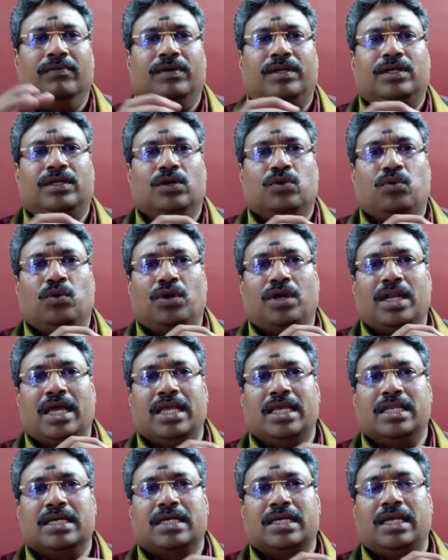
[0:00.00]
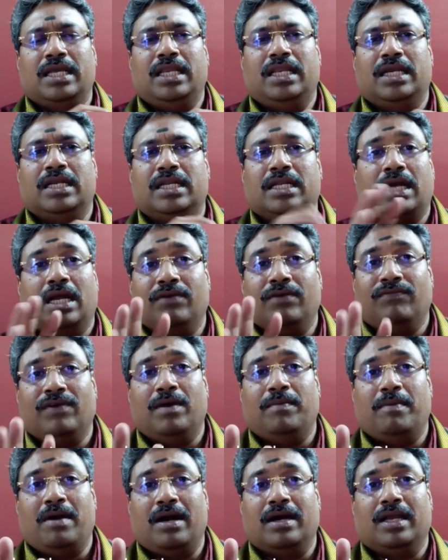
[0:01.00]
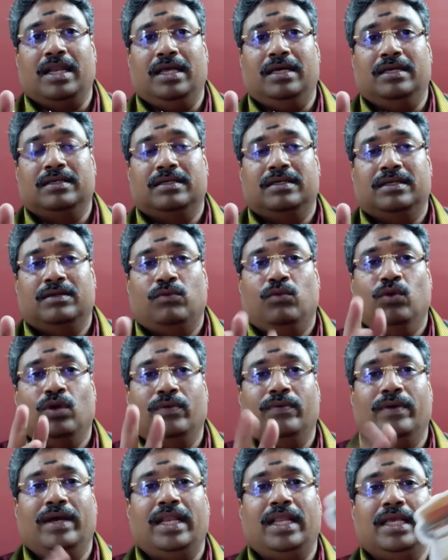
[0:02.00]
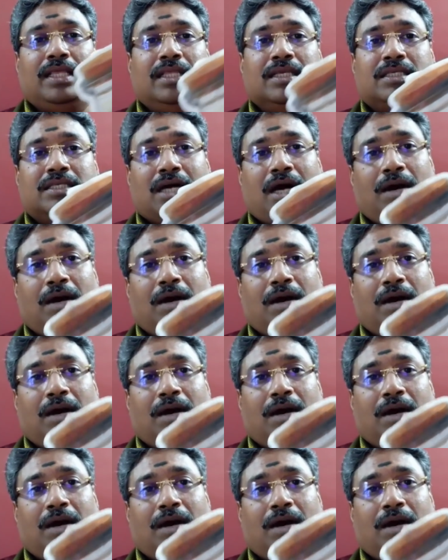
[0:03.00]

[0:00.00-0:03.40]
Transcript: இவருக்கு கொரோனா இருக்குது இல்லைன்னு கன்ஃபார்ம் ஆகலை ஒருவேளை இதை